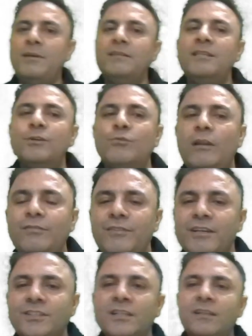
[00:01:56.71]
बेसिक
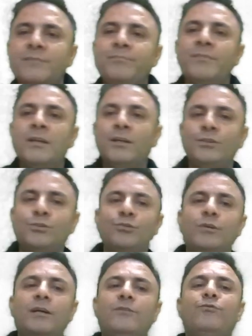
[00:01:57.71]
क्वालिफिकेशन
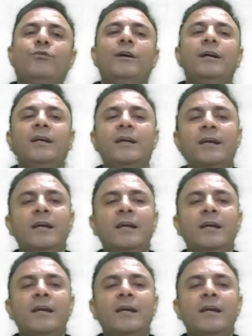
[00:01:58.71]
जो है वो है